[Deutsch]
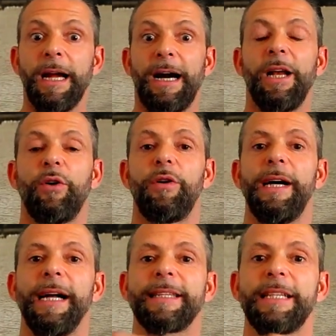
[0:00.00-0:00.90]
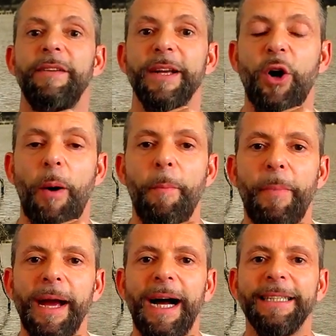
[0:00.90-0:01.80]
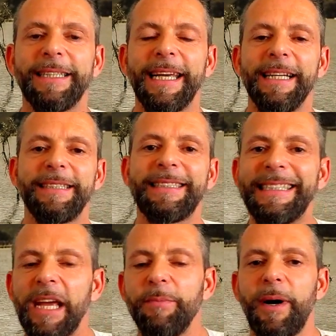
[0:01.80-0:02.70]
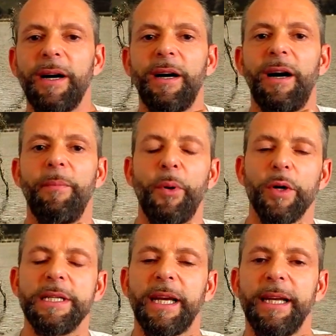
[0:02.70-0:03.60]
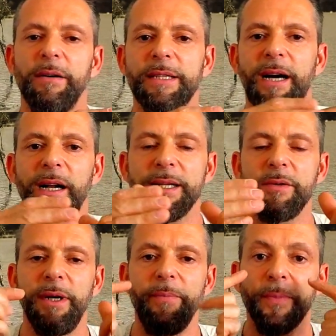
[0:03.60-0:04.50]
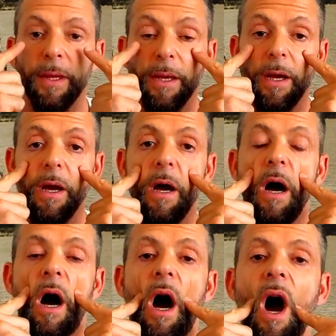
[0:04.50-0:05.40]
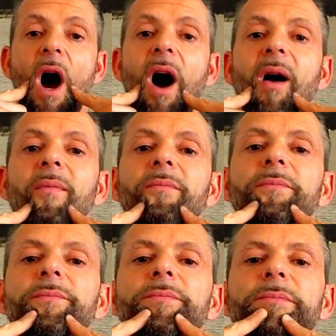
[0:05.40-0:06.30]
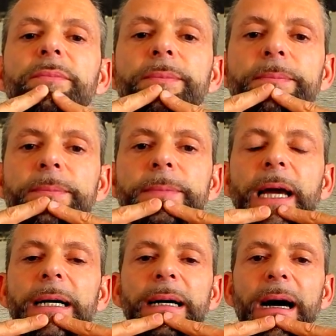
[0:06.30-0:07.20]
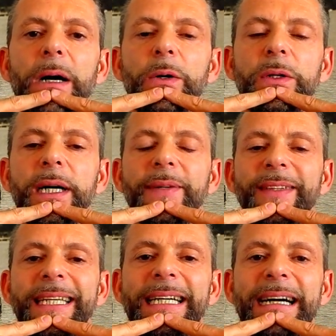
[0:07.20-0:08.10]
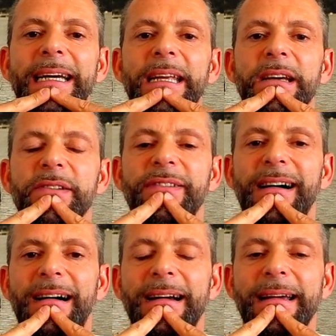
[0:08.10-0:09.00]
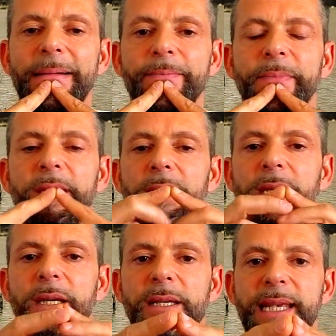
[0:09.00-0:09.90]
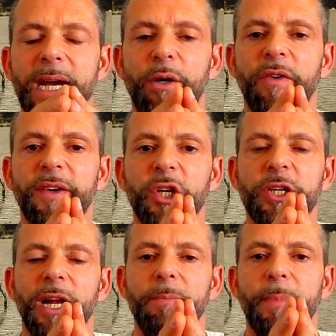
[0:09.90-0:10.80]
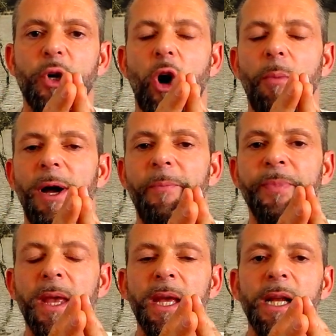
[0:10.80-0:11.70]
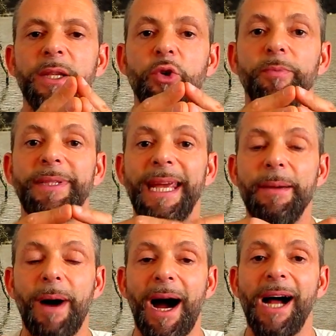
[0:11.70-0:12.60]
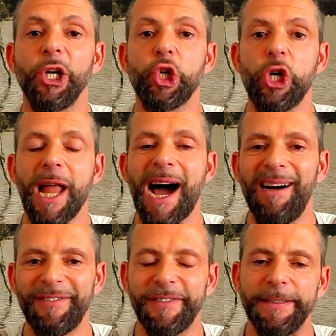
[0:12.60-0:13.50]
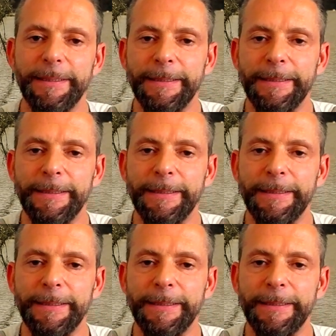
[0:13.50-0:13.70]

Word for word: Hallo, herzlich willkommen bei Andreas Trienbacher, Personal Trainer aus Karlsruhe. Ähm, ja, auch wieder eine Frage, die ich sehr oft gestellt bekomme zum Thema Schlaf.